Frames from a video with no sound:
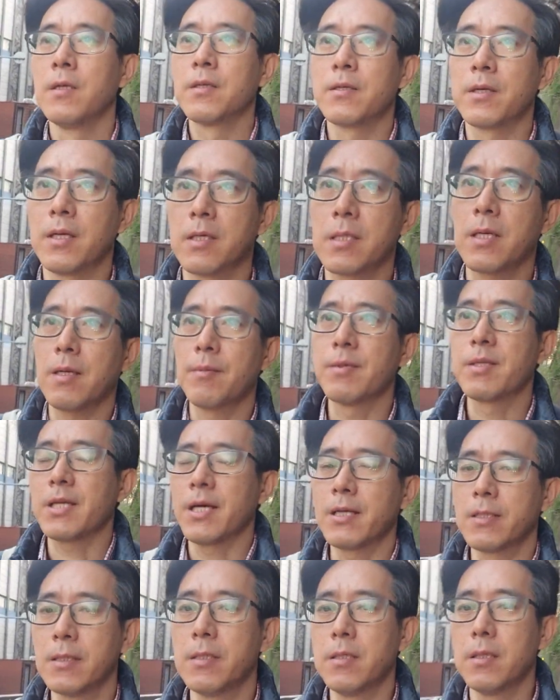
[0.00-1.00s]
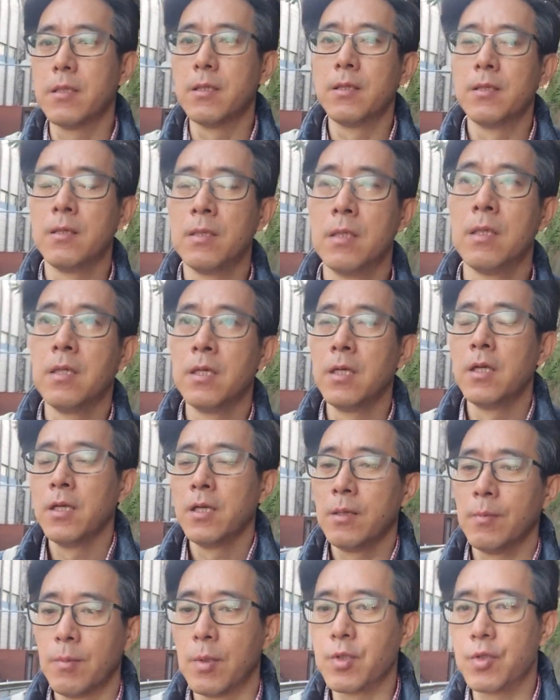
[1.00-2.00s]
제 삶을 사는
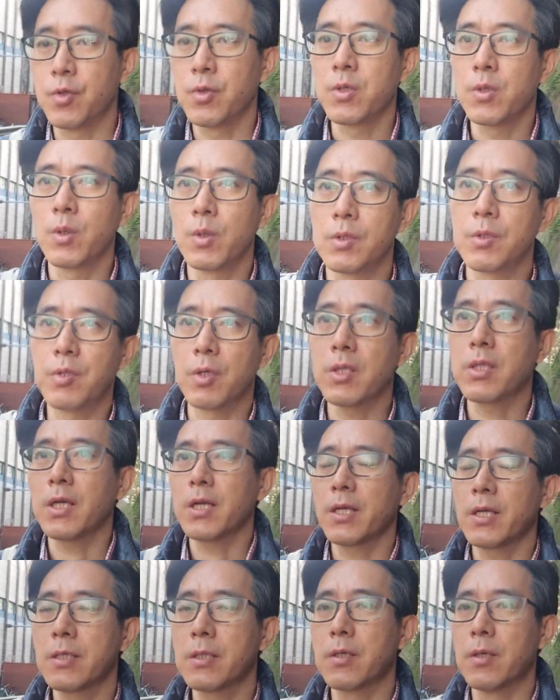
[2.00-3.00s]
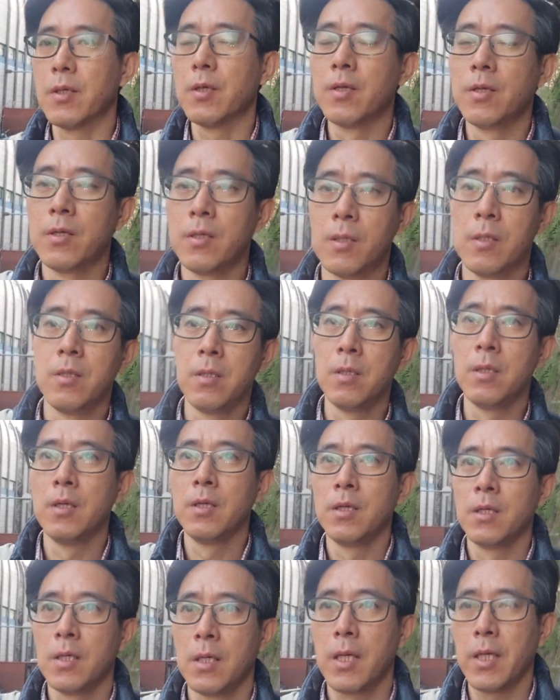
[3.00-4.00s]
뭐 주인공일 수도 있다라는 거
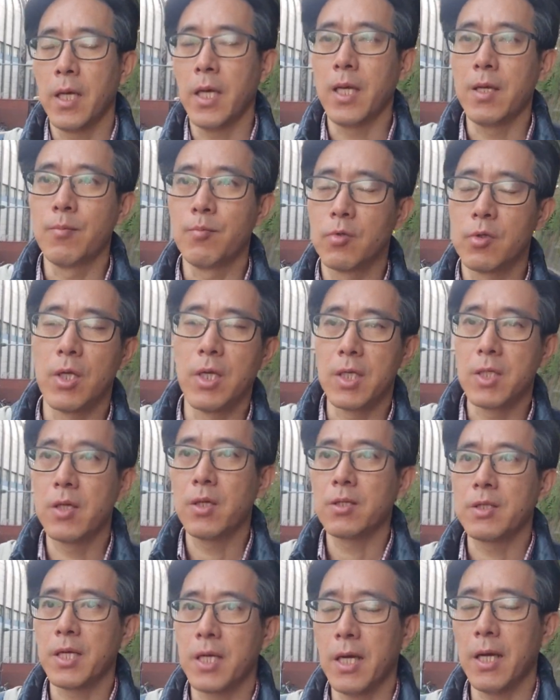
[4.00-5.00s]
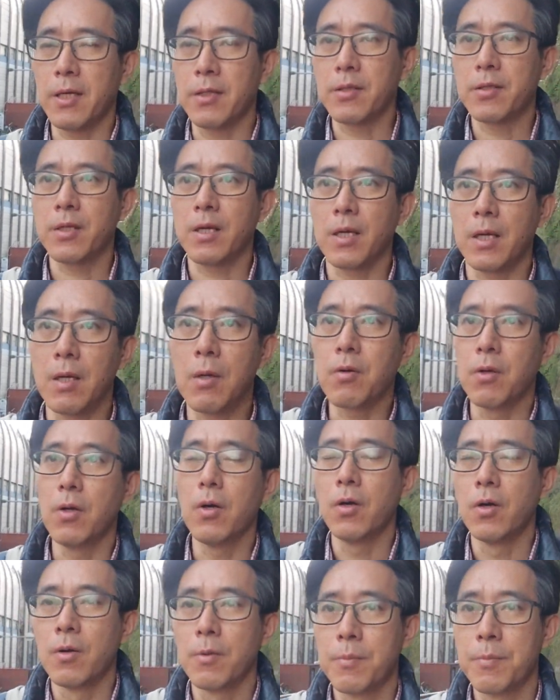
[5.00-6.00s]
A 무대에서 제가
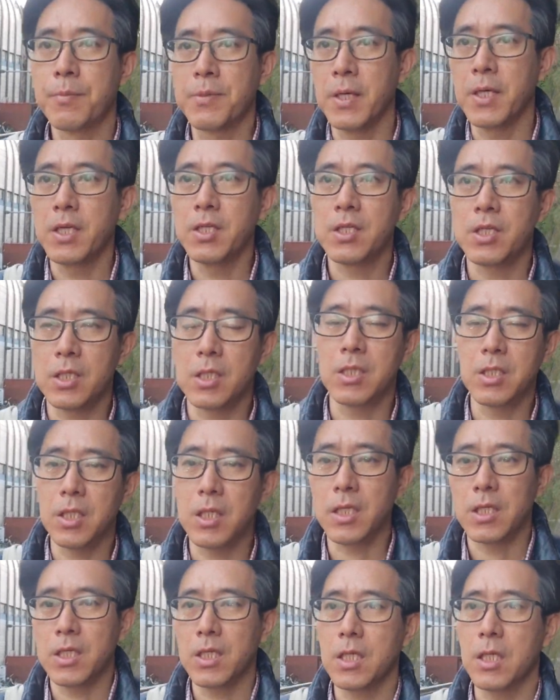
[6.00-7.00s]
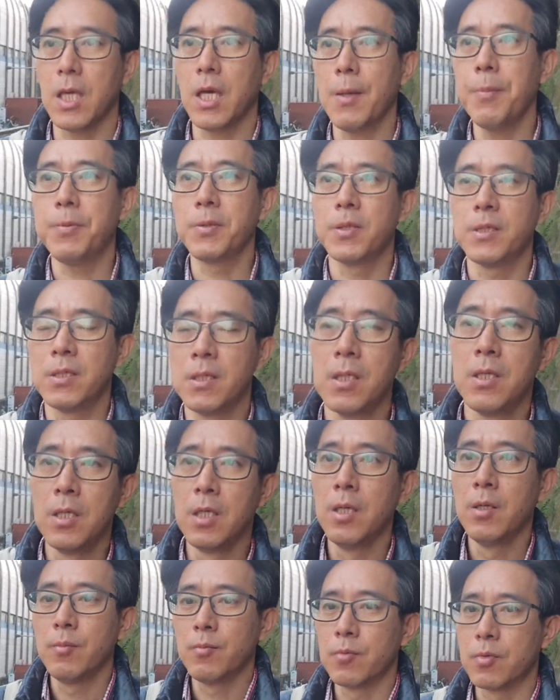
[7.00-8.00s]
엑스라라고 B, C, D, E, F
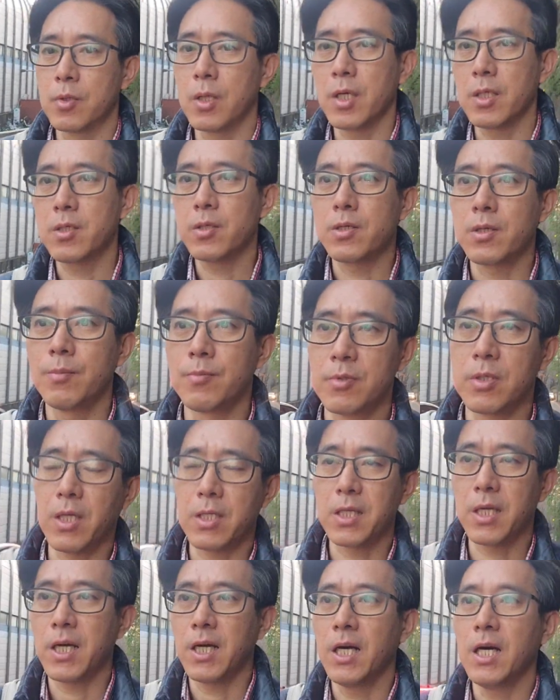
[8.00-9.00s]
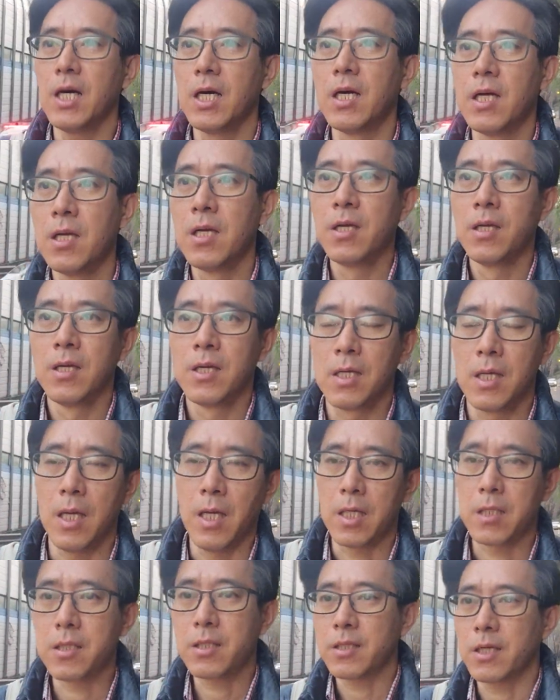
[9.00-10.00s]
무대에서 전부 다 제가
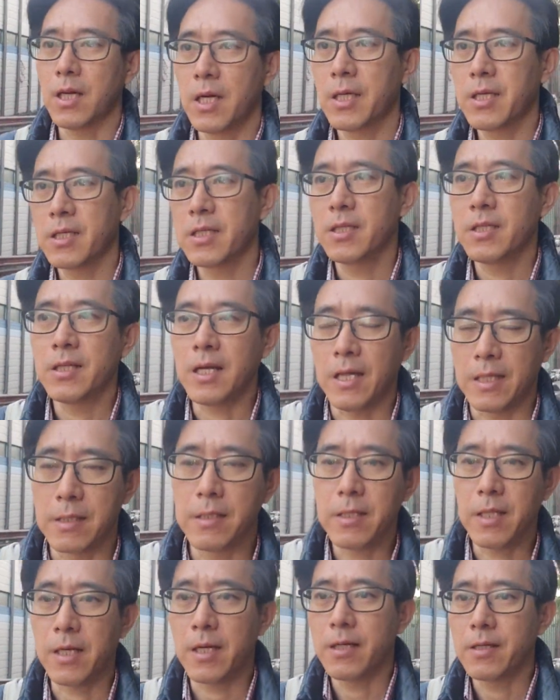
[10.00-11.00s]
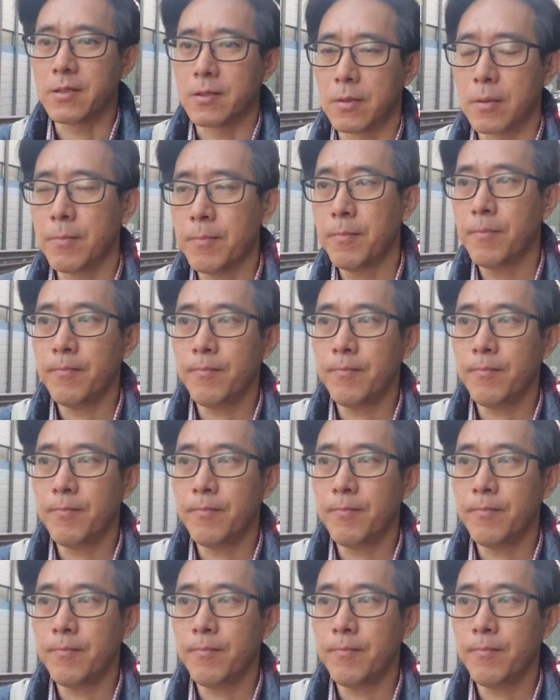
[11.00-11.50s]
엑스라이진 않는다라는 거